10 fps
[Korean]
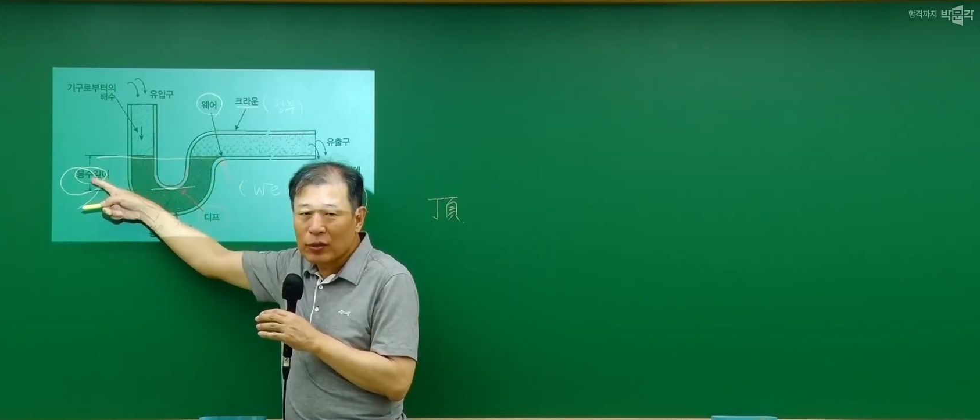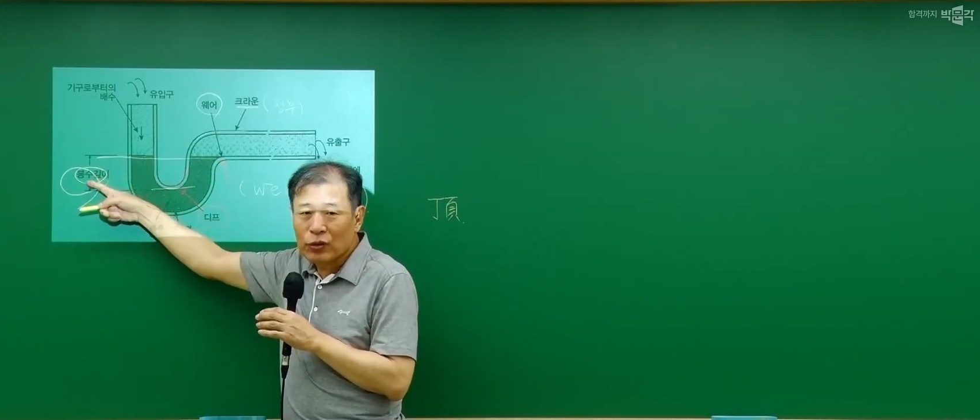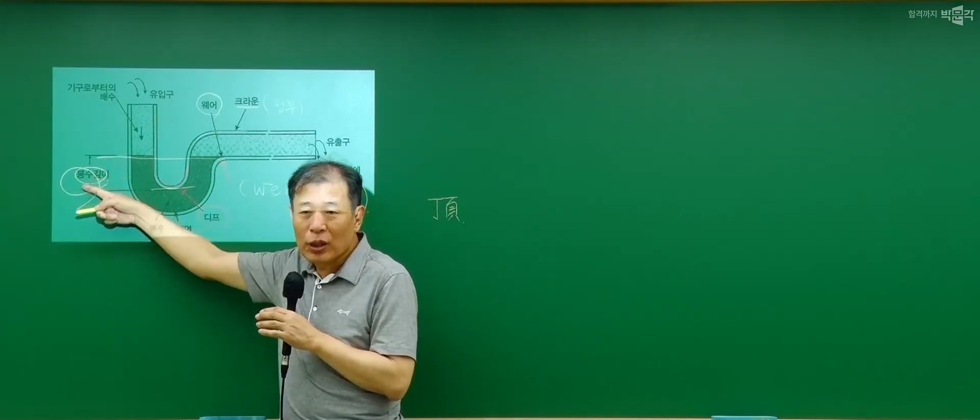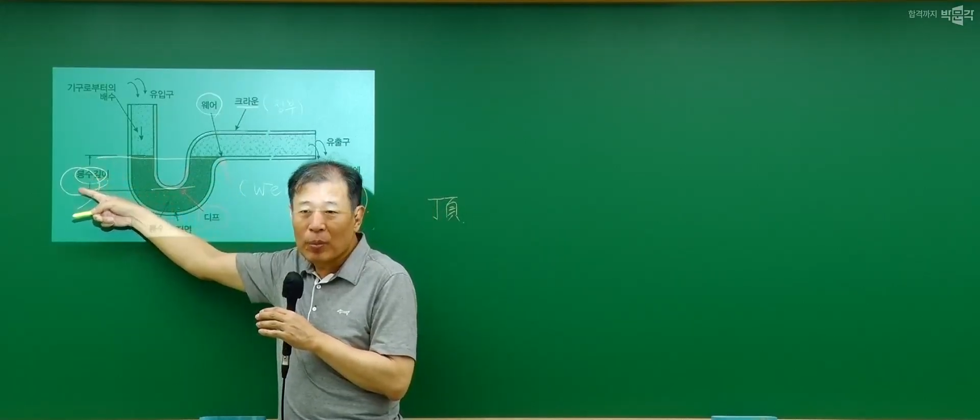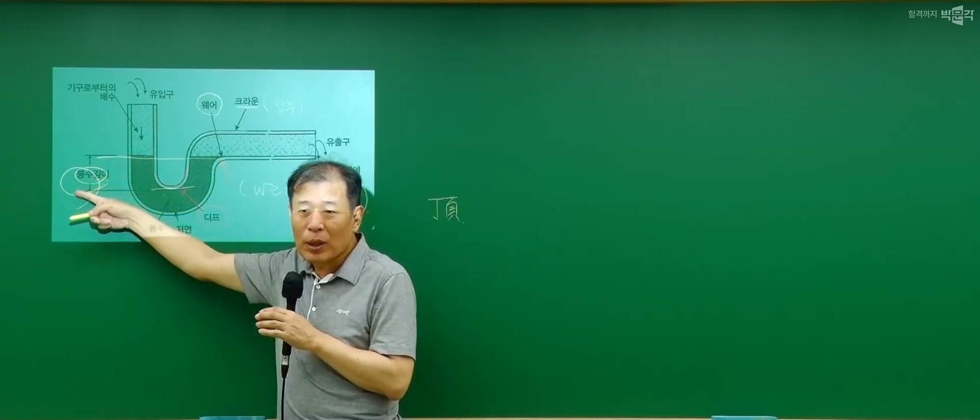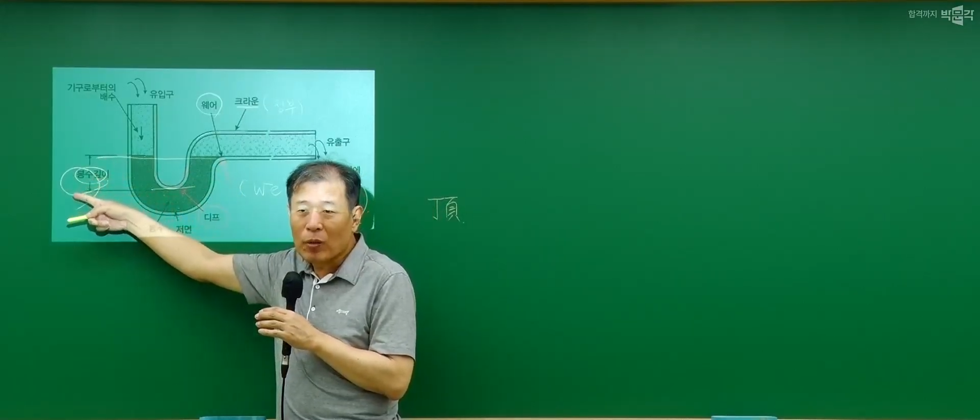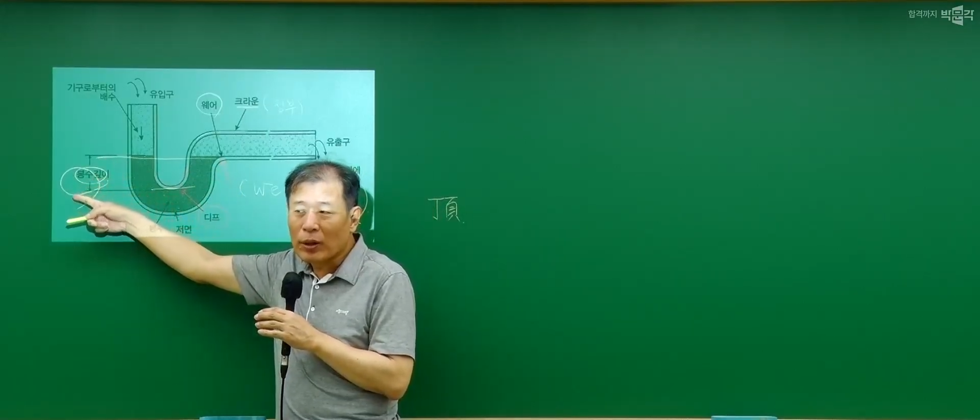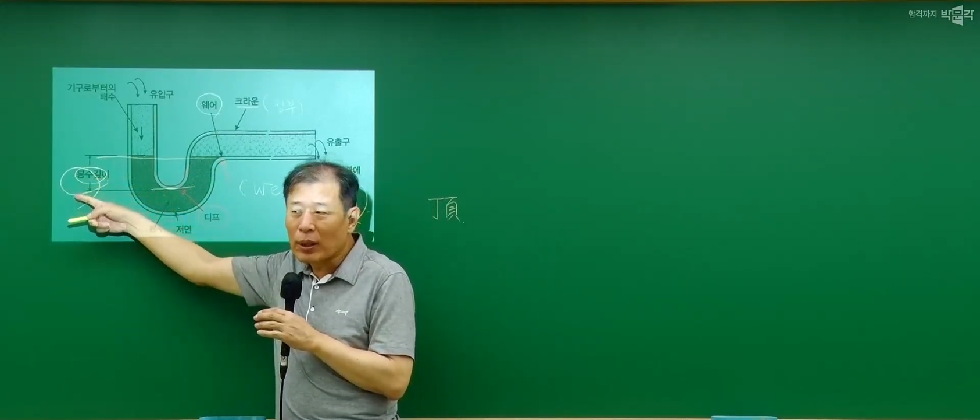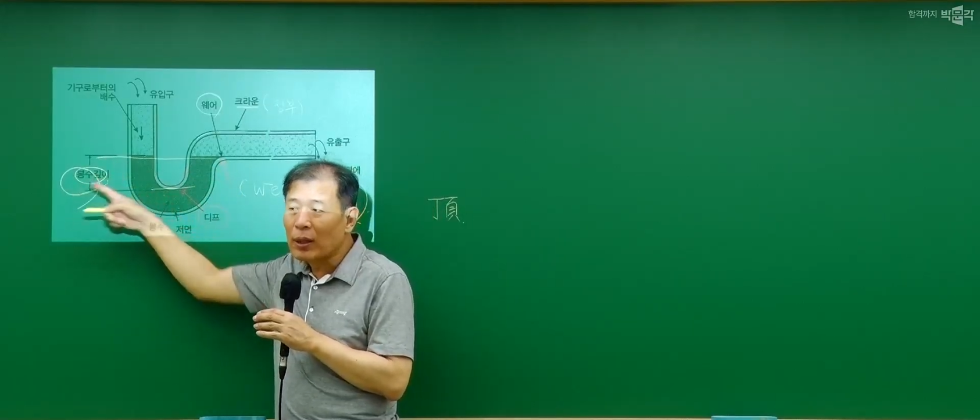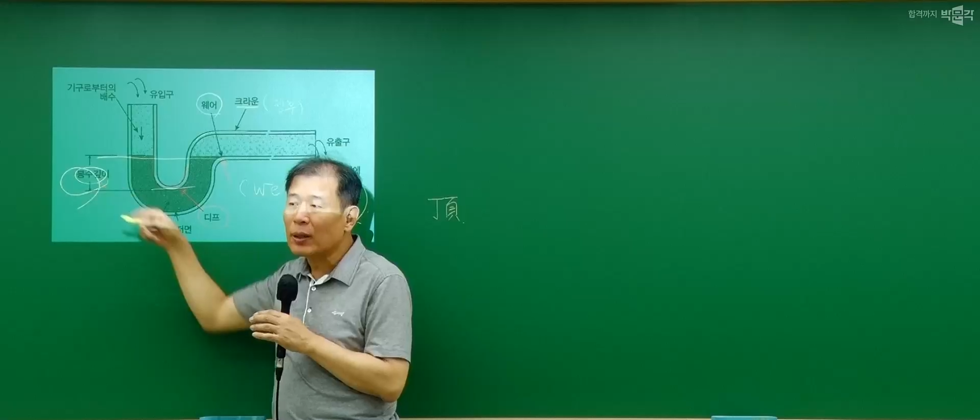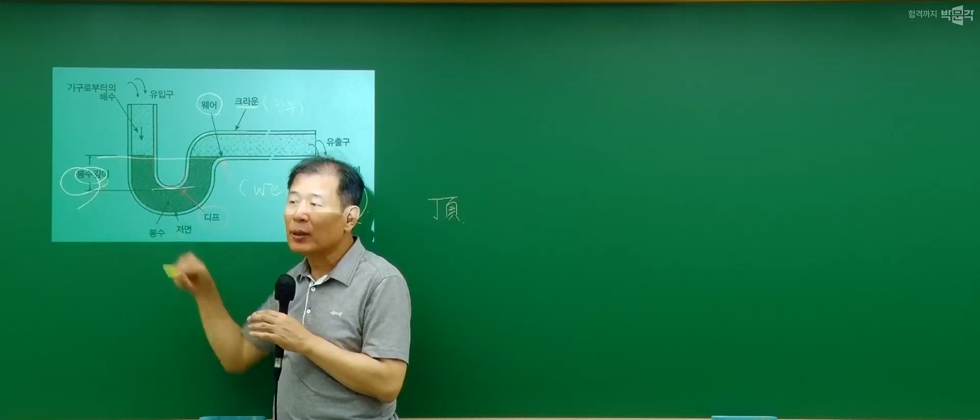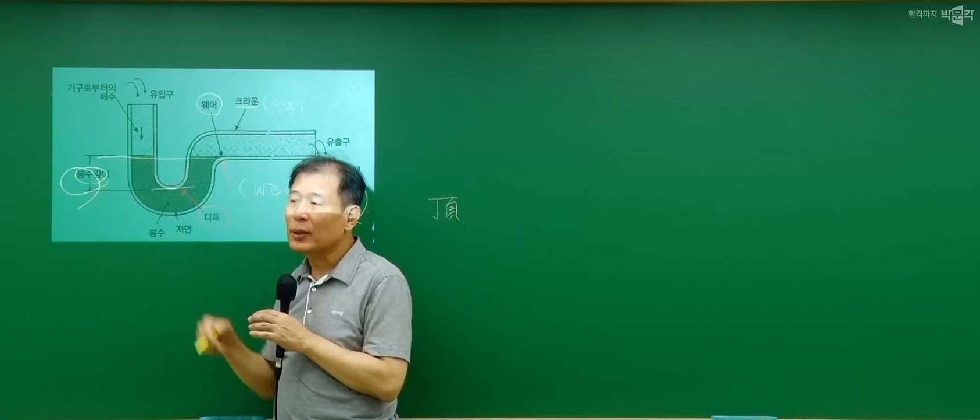우리가 뭐라고 한다?